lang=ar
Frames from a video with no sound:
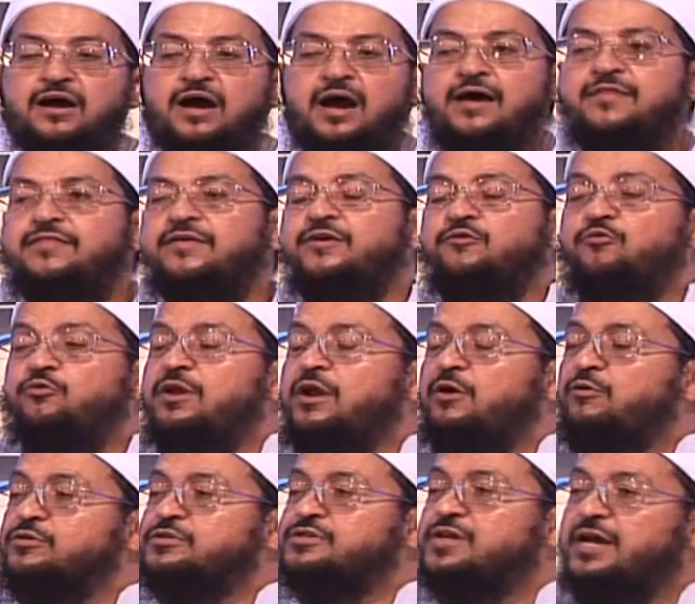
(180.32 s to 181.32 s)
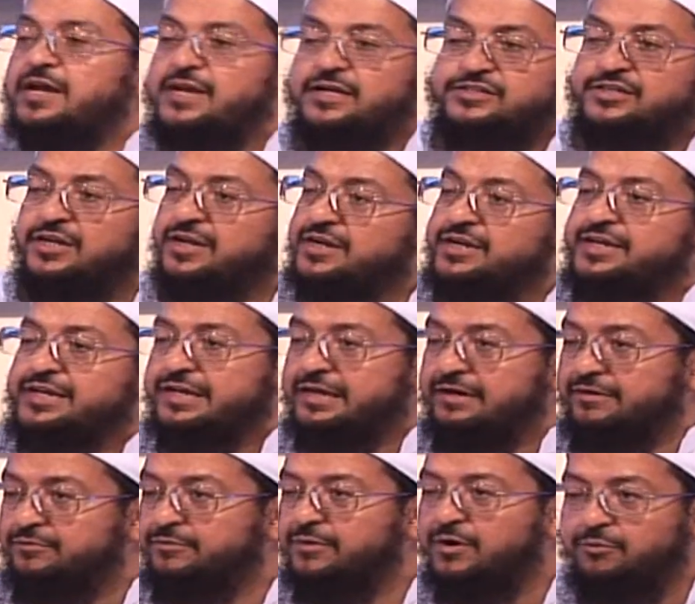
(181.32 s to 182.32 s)
هذه كلها وصايا شرعية
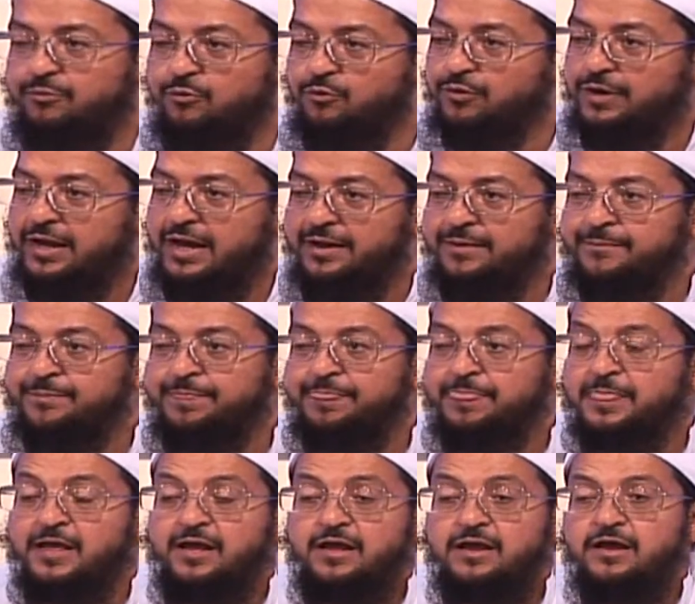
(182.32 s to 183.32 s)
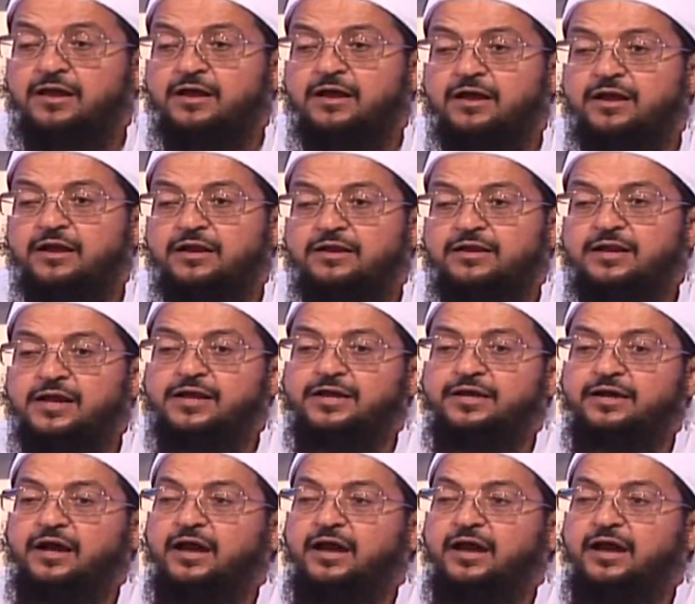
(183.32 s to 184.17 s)
مقبولة لكن